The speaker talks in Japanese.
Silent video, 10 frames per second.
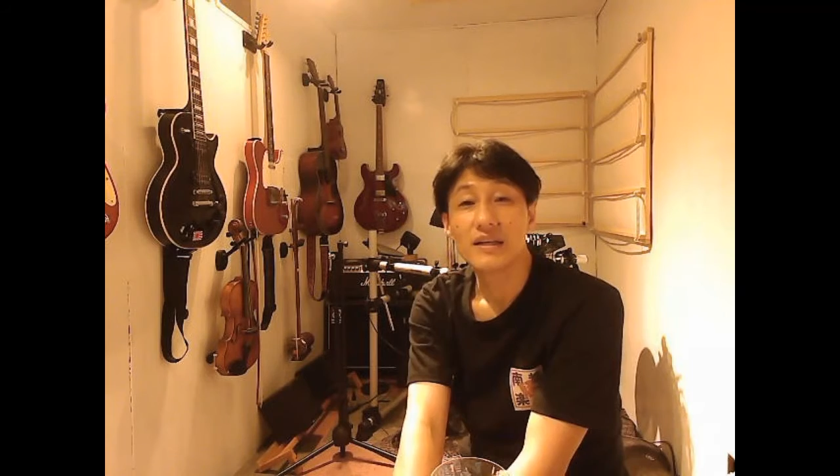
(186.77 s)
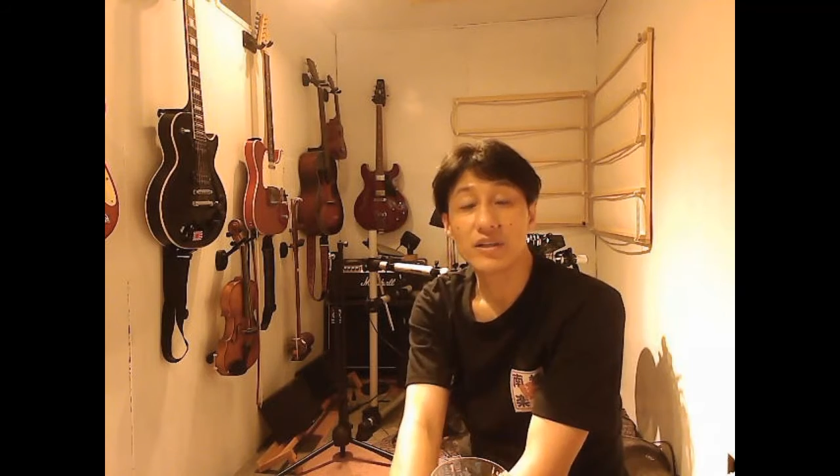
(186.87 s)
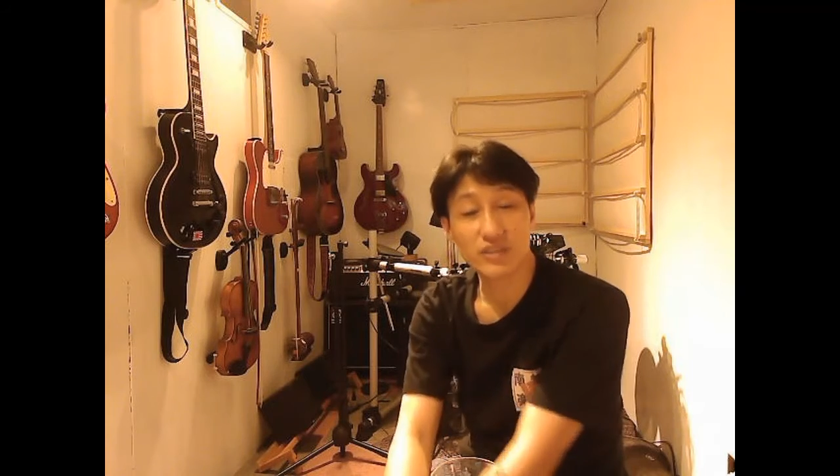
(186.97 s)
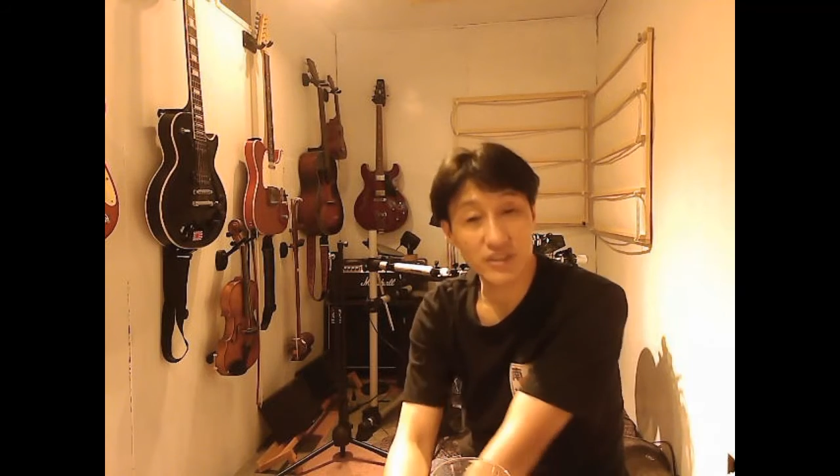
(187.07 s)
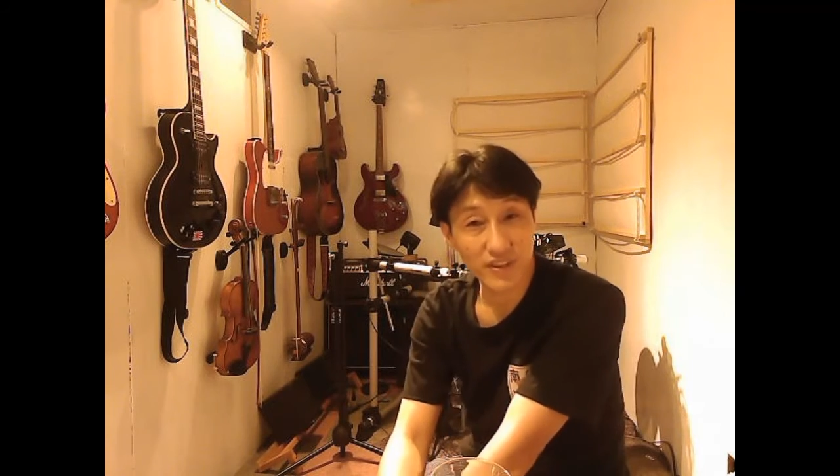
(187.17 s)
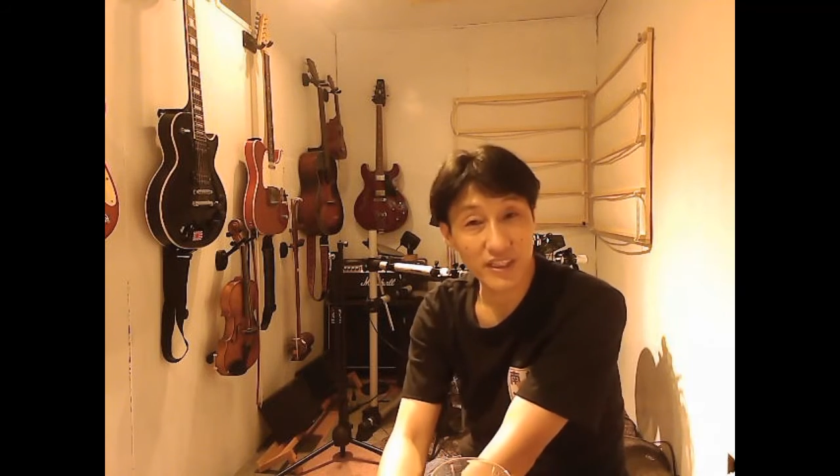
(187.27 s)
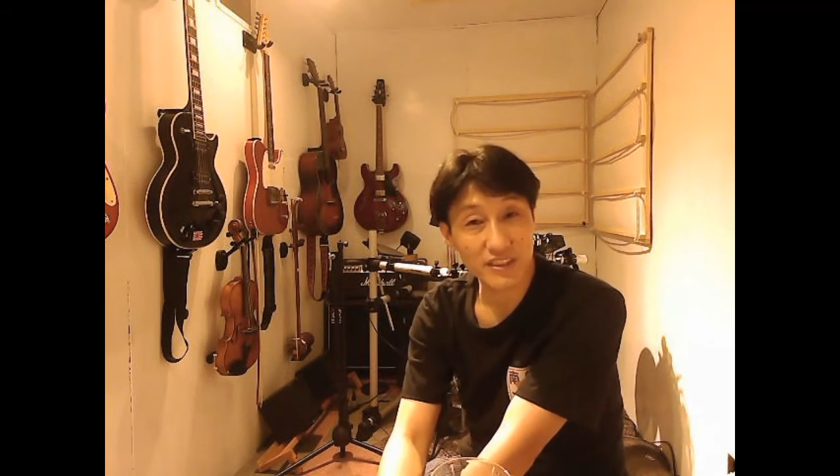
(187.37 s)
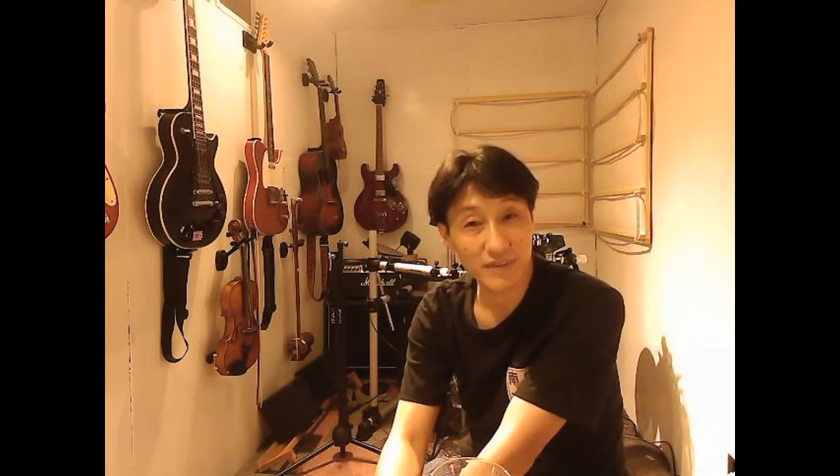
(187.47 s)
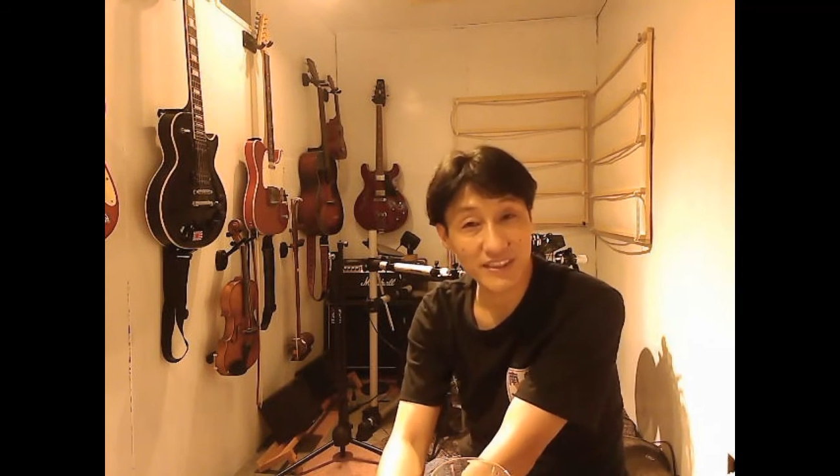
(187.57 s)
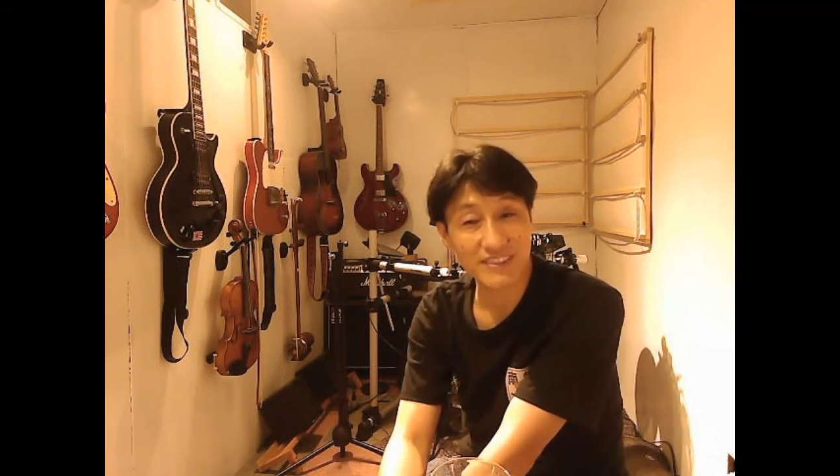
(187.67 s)
よろしくお願
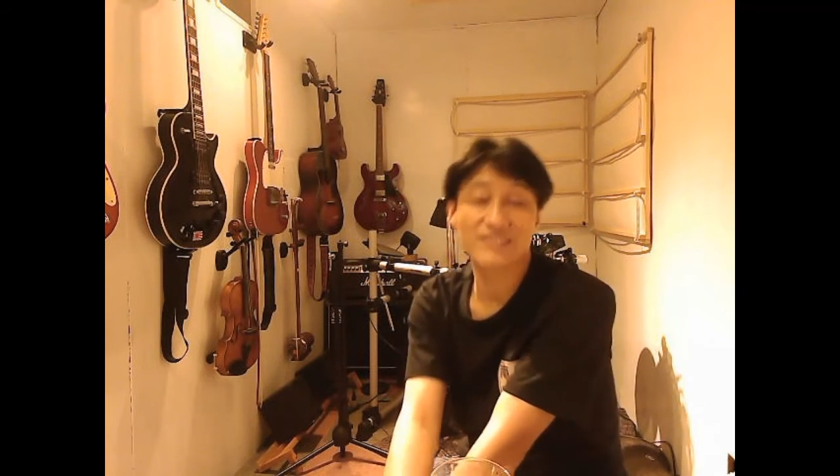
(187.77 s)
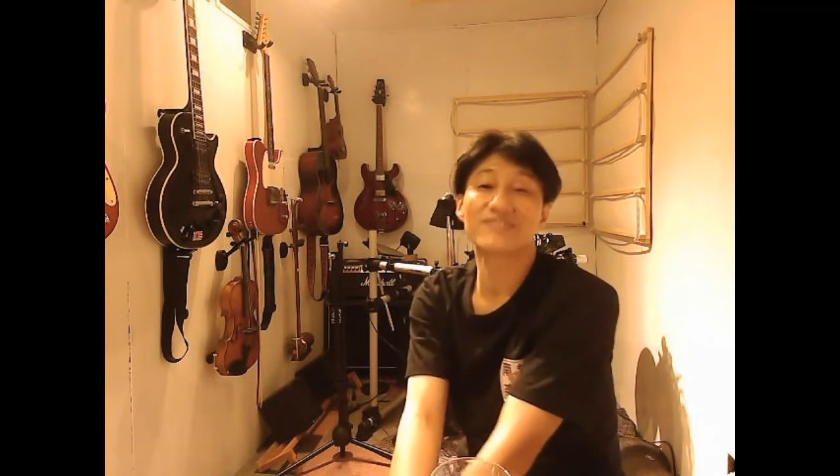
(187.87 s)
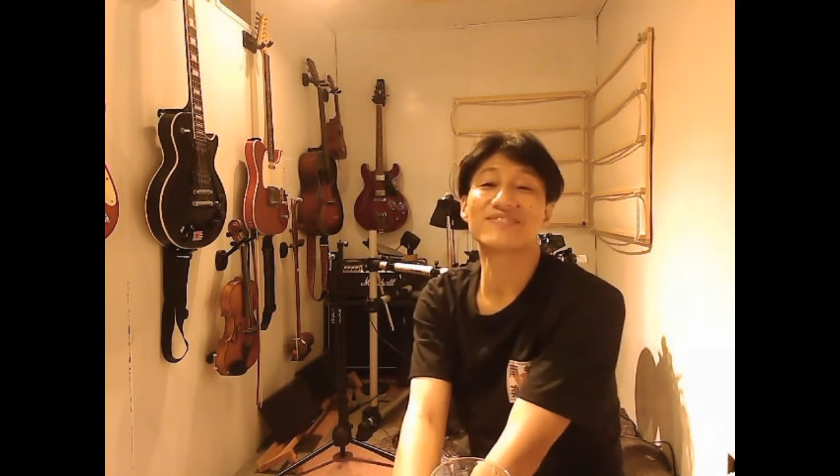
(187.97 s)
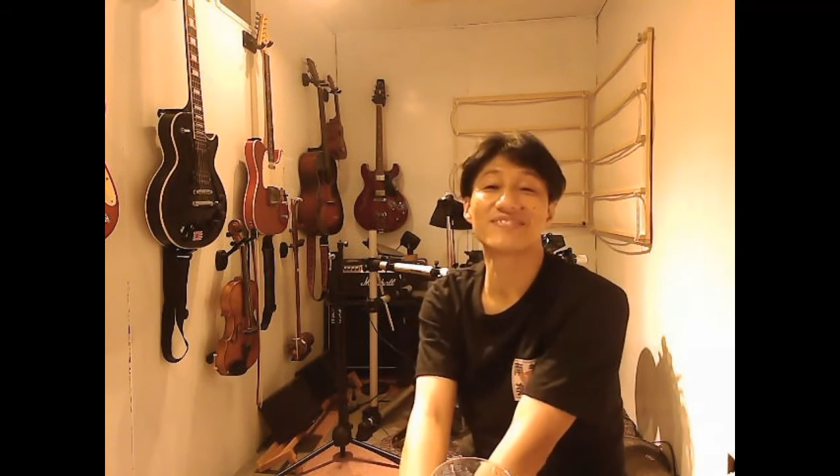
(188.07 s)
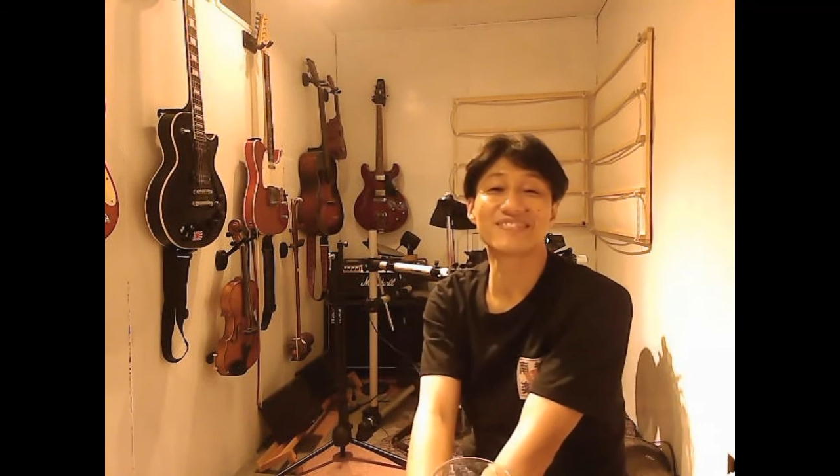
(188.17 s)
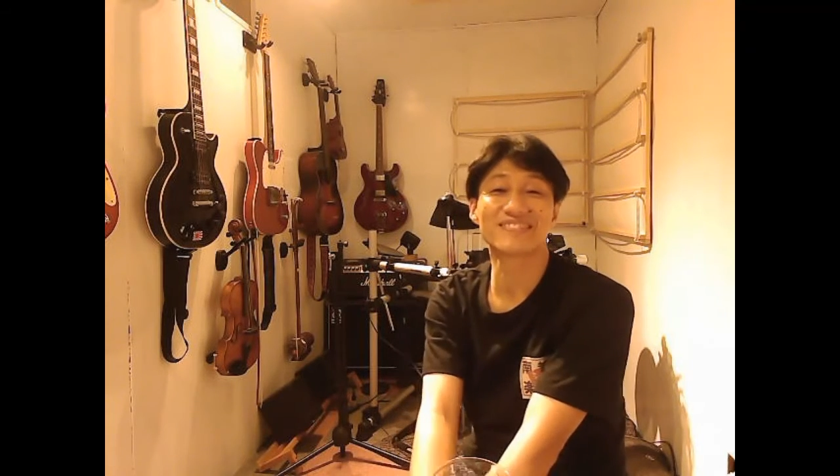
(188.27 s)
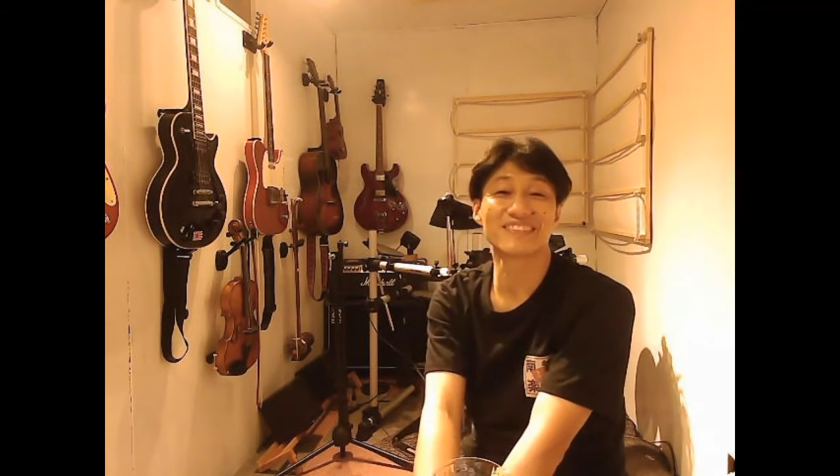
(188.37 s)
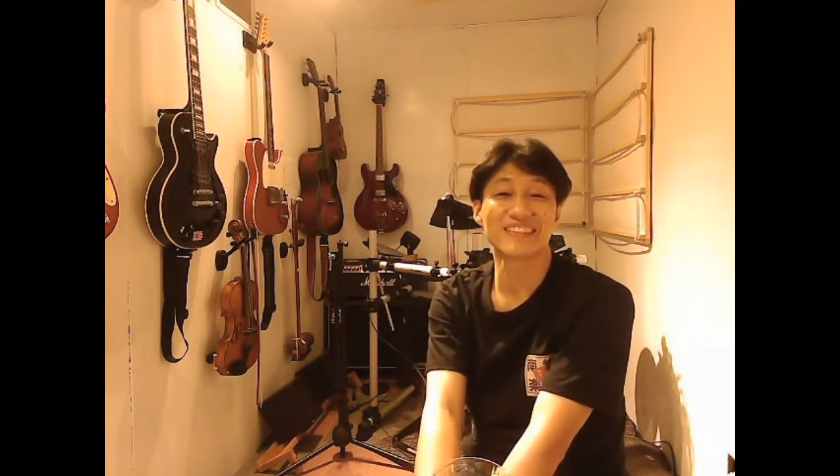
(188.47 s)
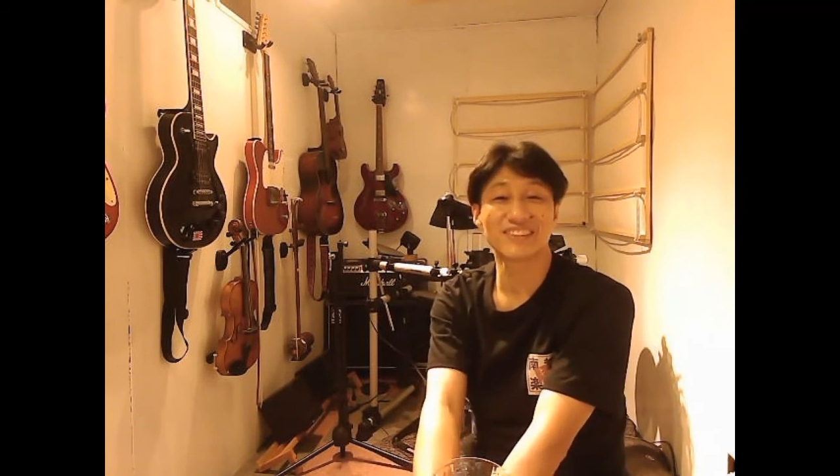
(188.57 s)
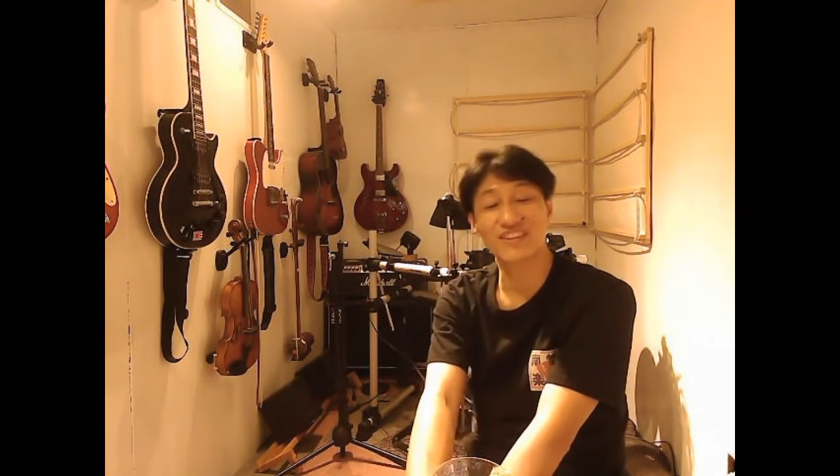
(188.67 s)
いします。
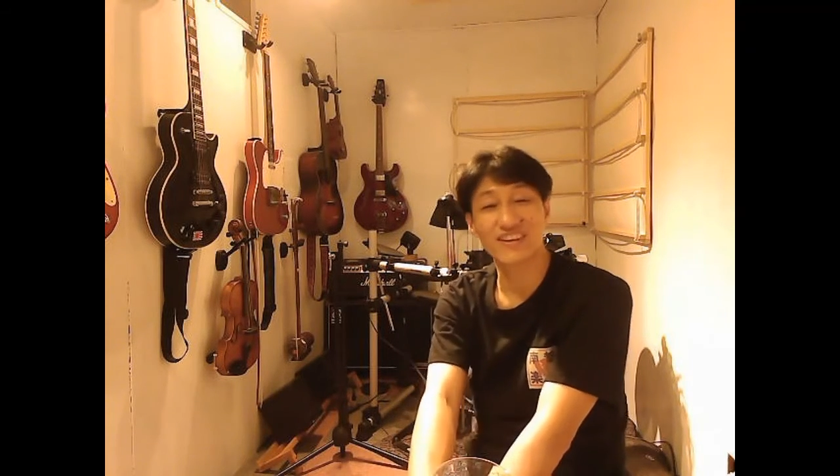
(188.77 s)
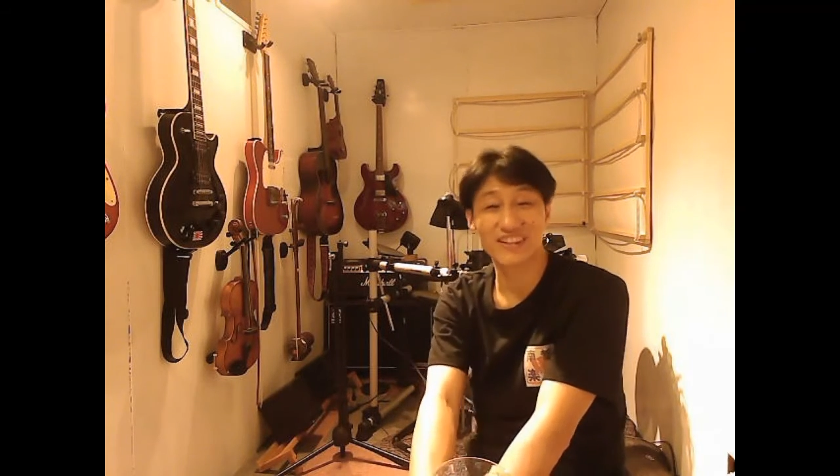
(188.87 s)
それでは